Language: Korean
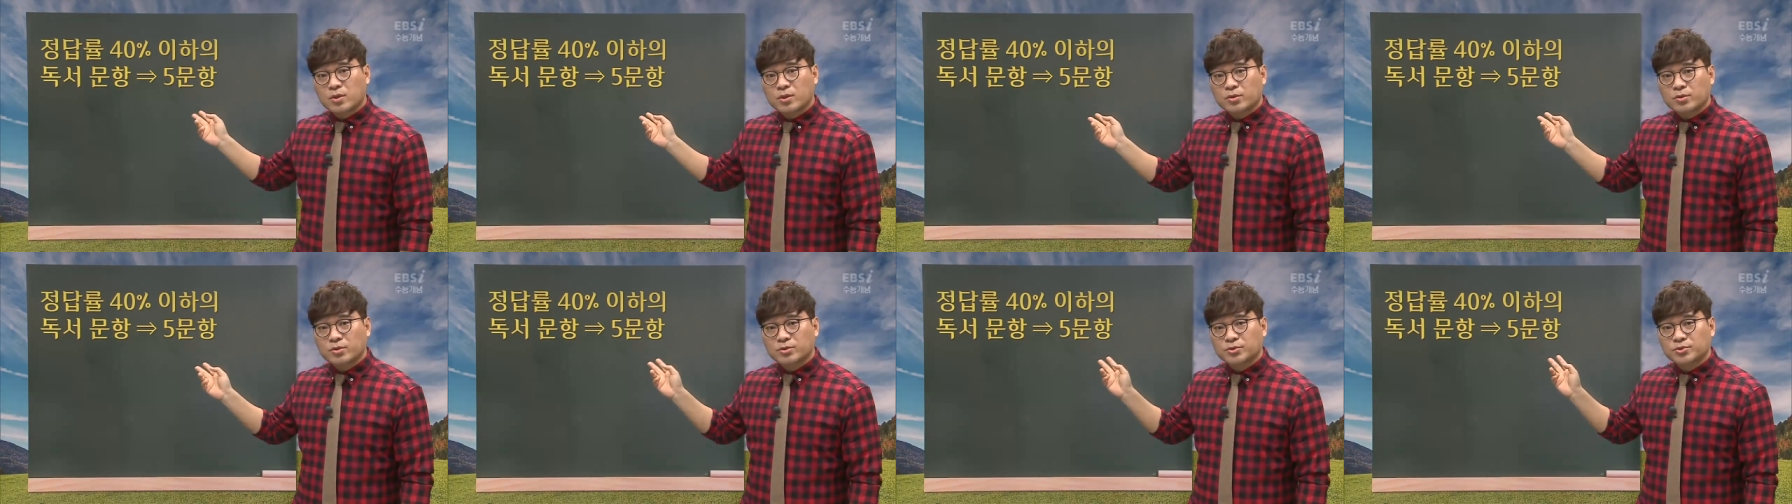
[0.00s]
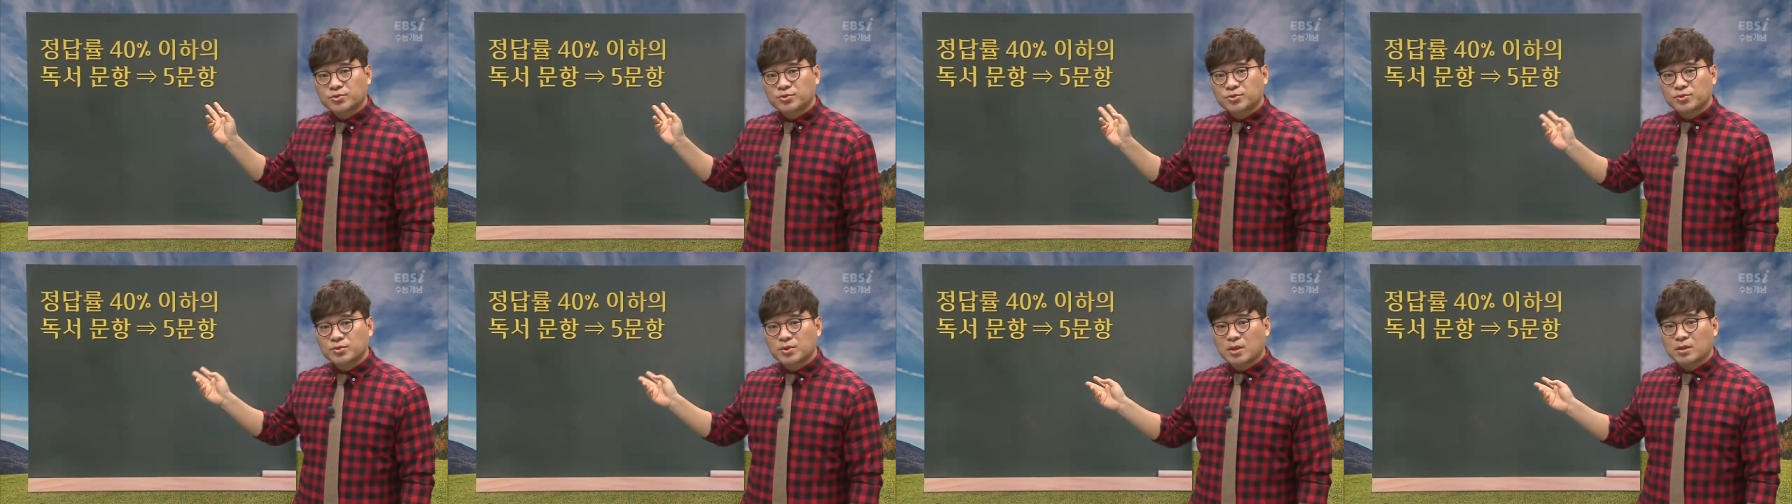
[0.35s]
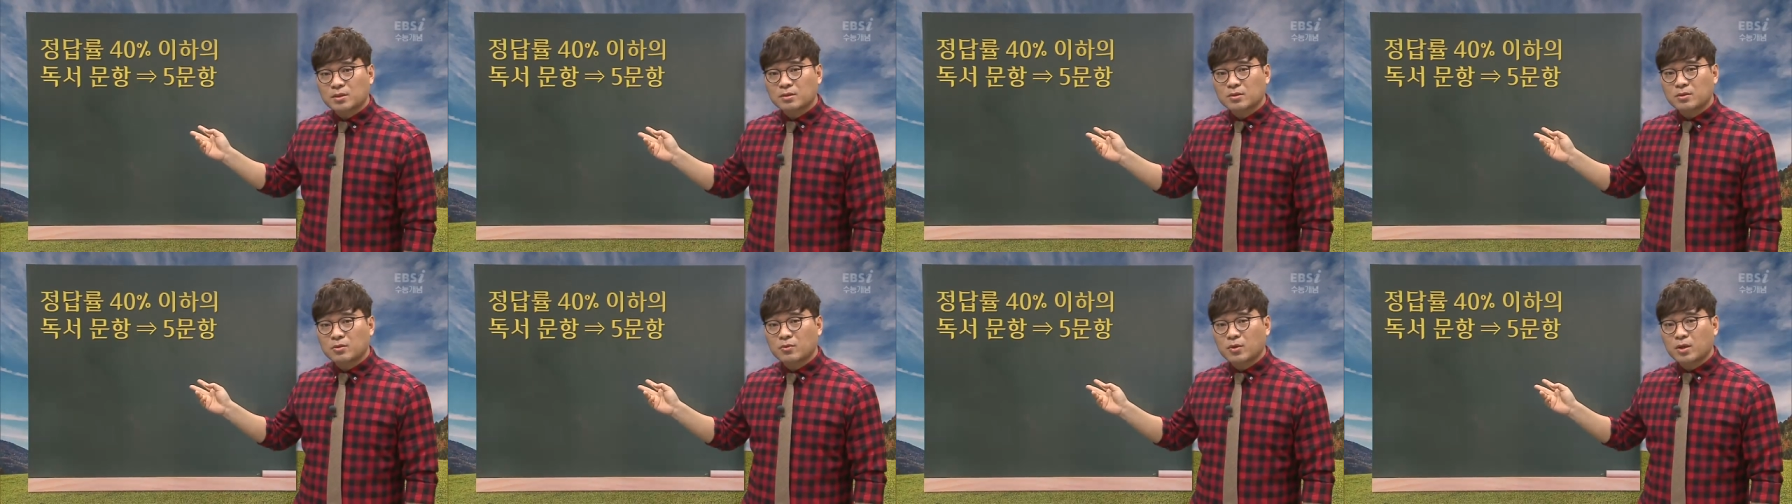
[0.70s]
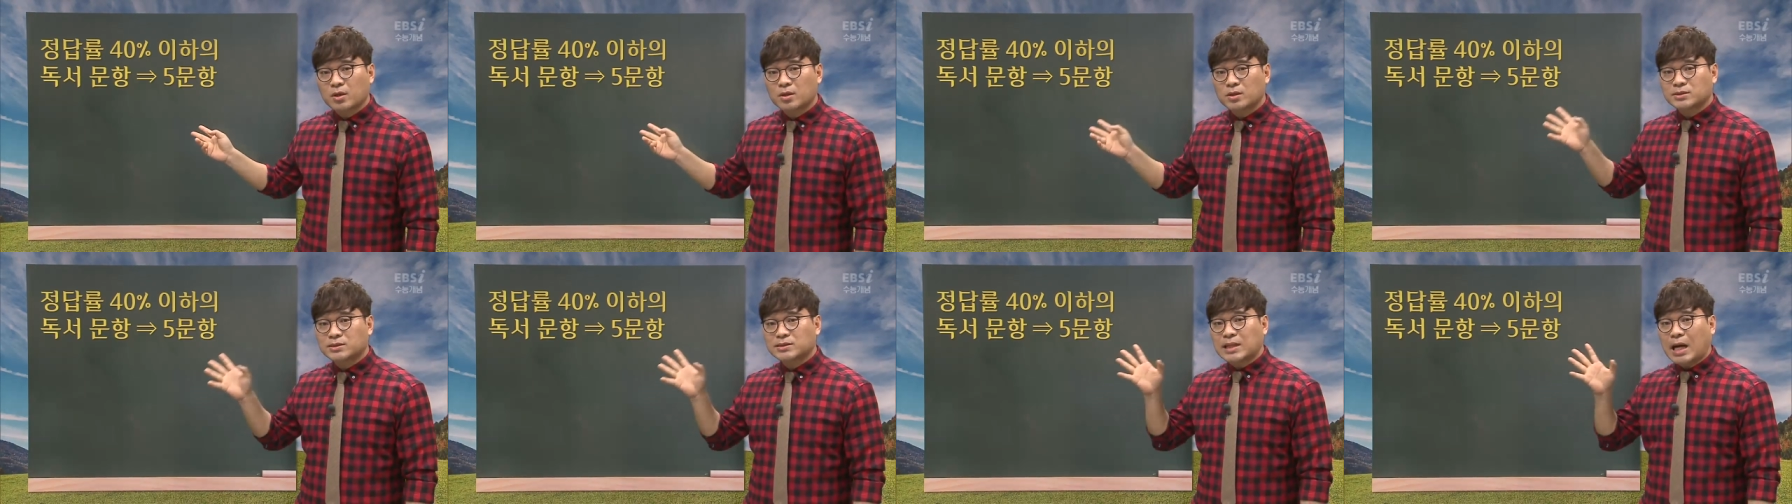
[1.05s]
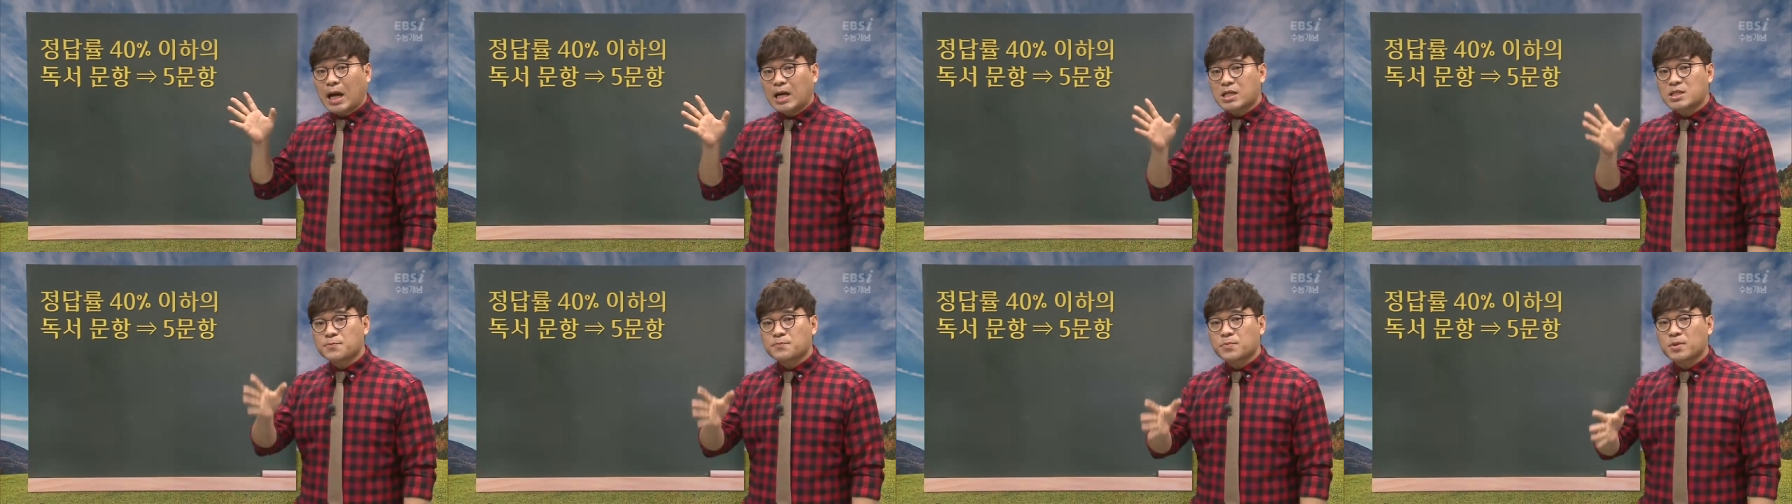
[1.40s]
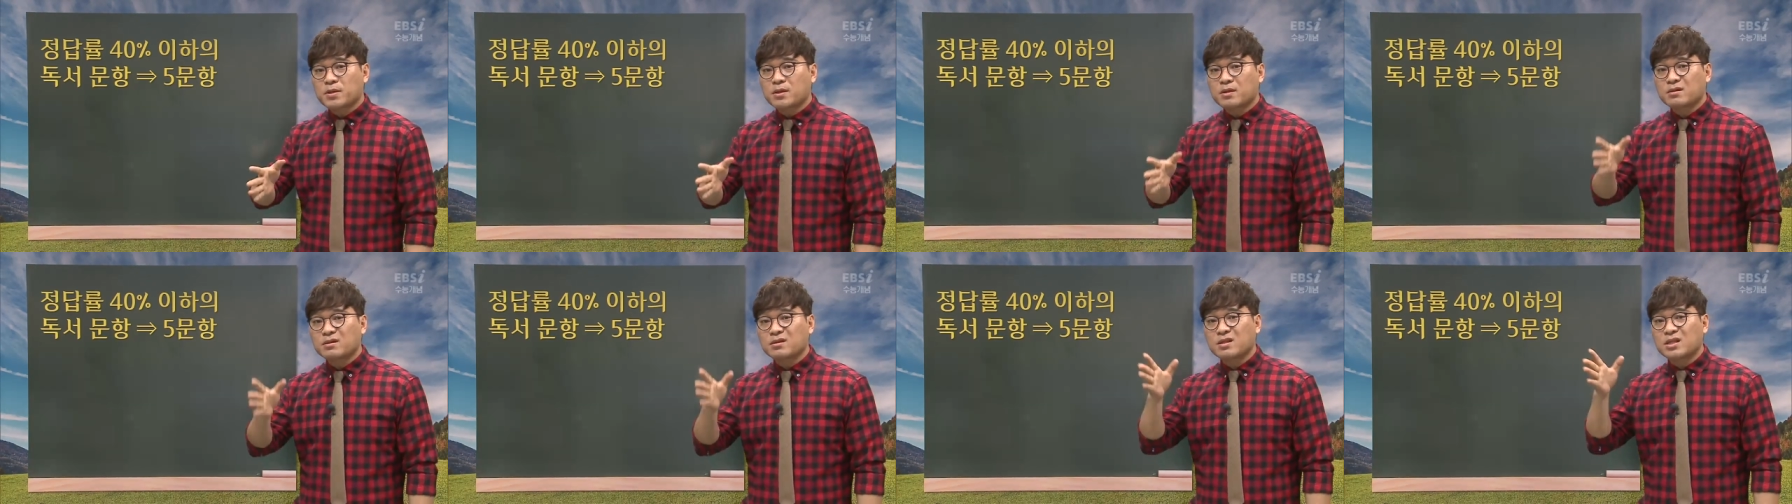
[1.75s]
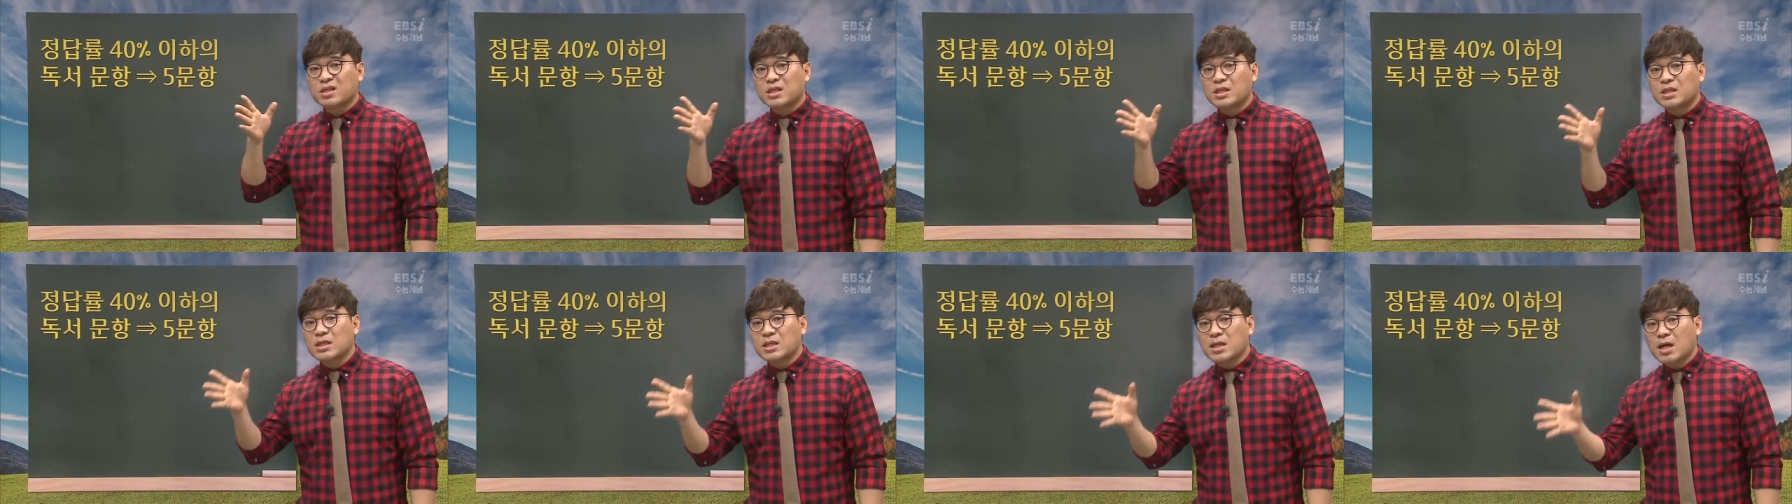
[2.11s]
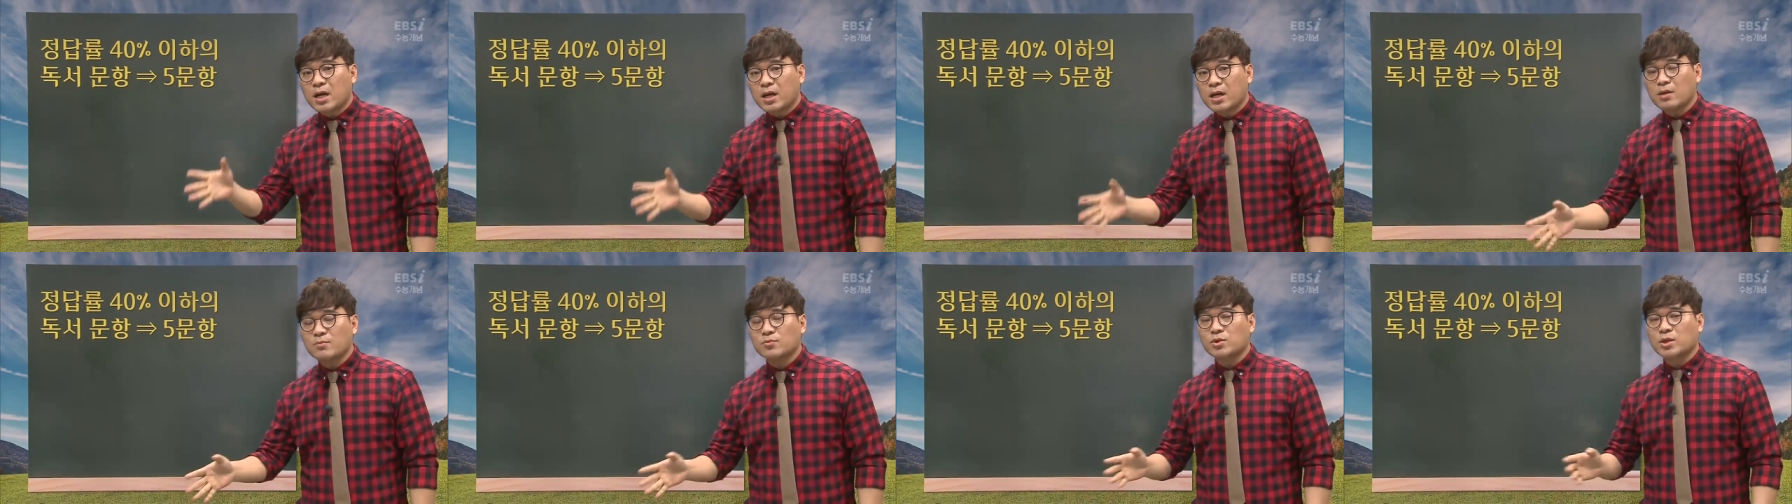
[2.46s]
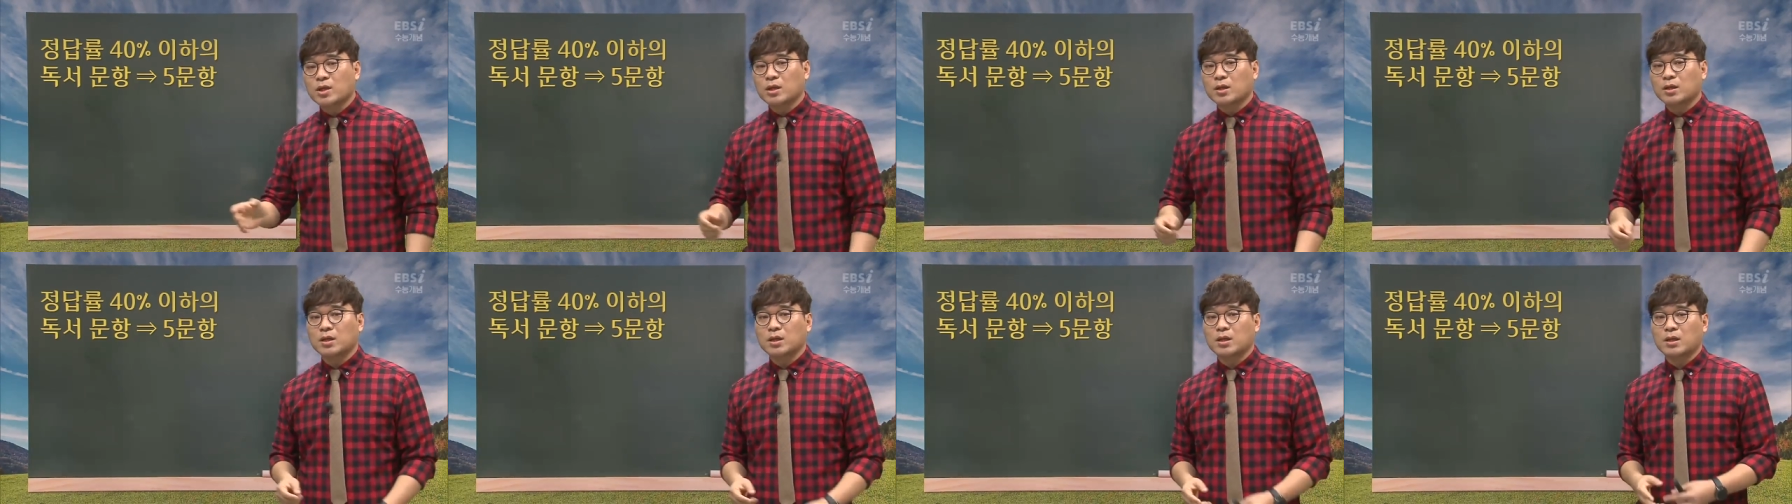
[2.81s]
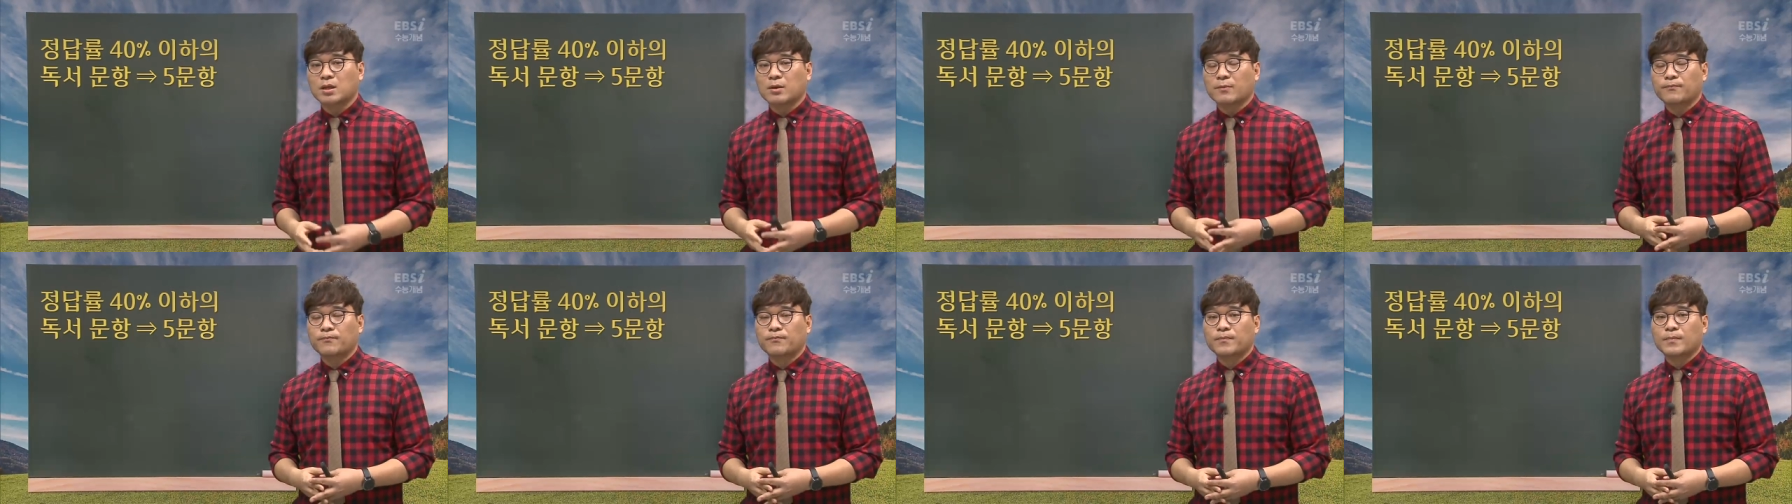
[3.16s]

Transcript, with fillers: 학년도 그 수능 같은 경우에는 사십 퍼센트 이하의 문항이